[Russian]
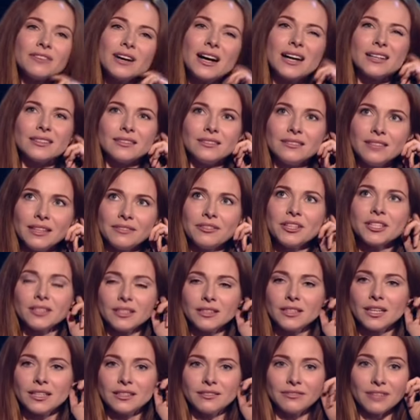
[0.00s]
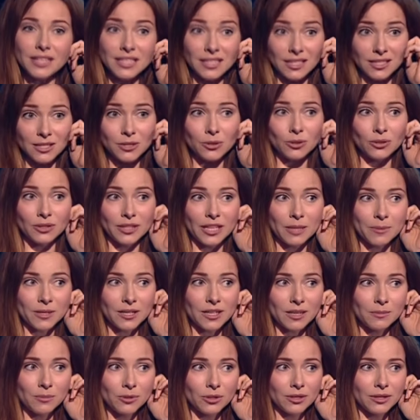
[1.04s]
два, наверное, да, два сезона я
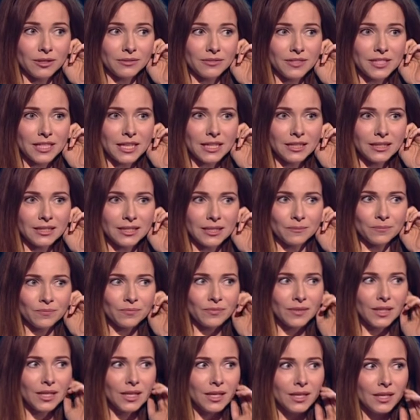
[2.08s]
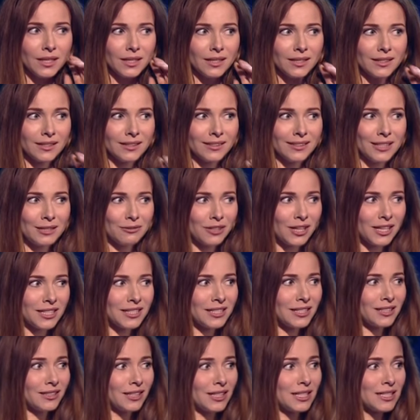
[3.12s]
проработала в театре. Я
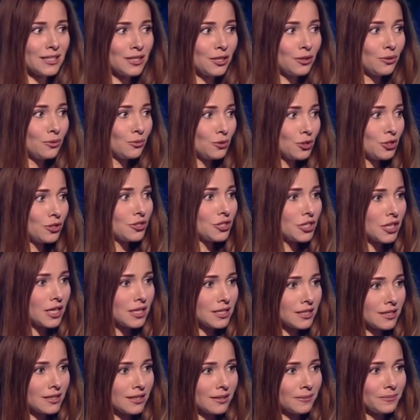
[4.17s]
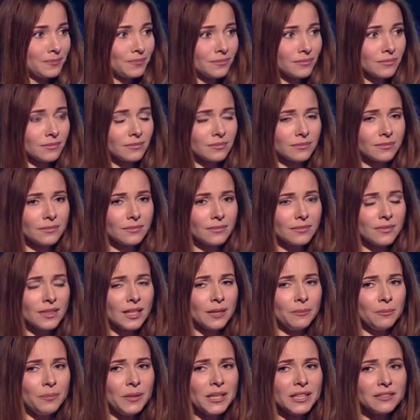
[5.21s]
выходила на сцену очень часто –
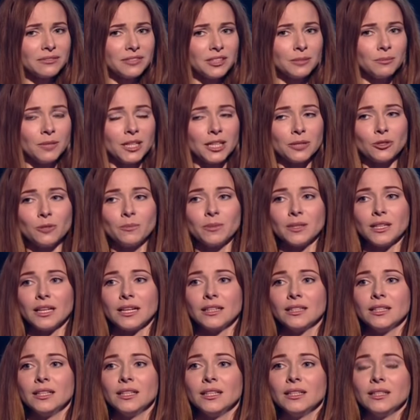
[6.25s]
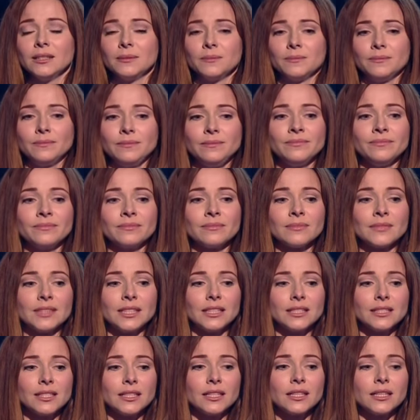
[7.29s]
Первая моя роль была...
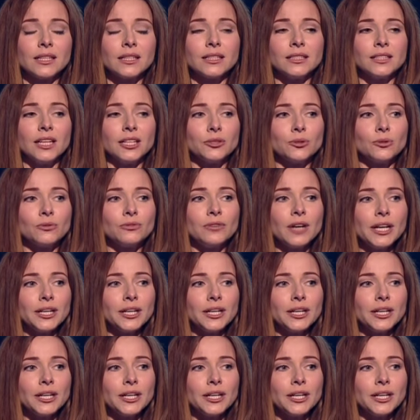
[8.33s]
Я сыграла няньку